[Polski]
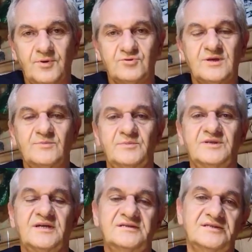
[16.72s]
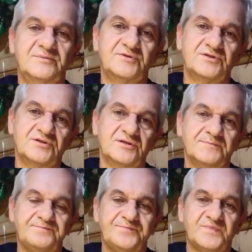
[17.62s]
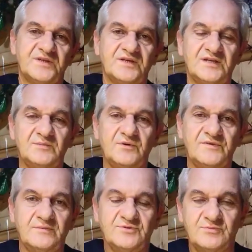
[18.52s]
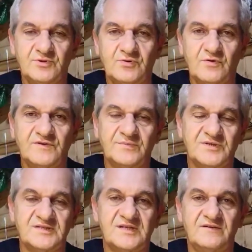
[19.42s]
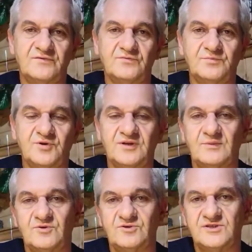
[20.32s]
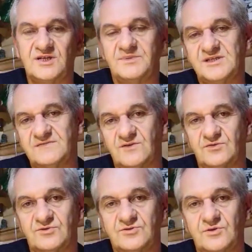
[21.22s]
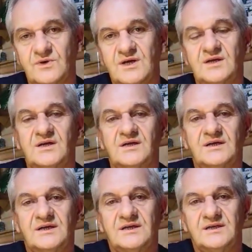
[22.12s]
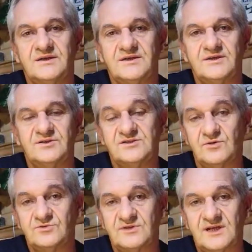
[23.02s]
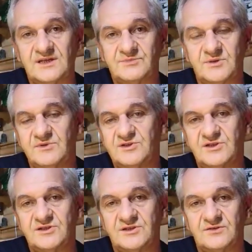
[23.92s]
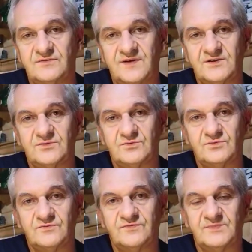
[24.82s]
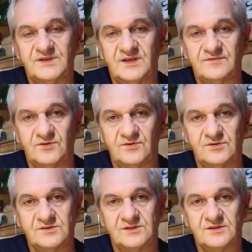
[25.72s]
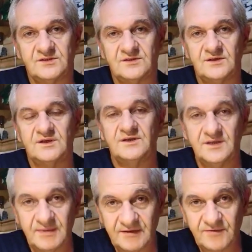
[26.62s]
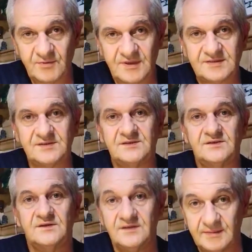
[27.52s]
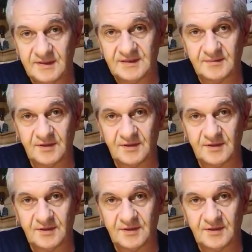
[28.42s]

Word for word: Poruszam ją jednak z niej przyczyny. Kiedy bowiem Szymon Hołownia przedstawił program o rozdziale państwa od kościoła, y, dostał totalne przemilczenie tego faktu w mediach wiodących. Nie ma informacji, nie ma